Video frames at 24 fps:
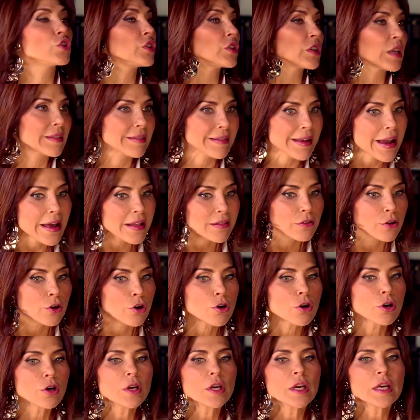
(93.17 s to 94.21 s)
hice
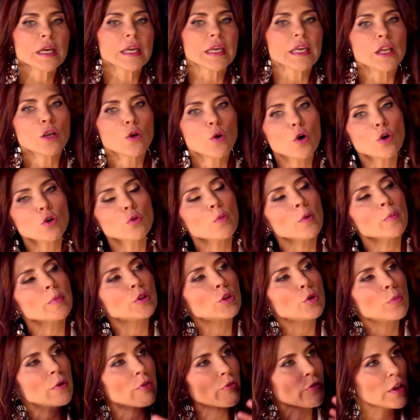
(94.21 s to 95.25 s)
teatro. Y luego en un
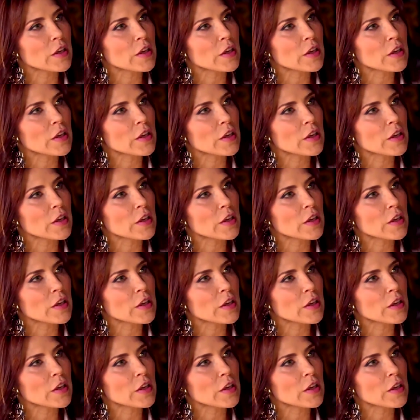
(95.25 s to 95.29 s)
momento me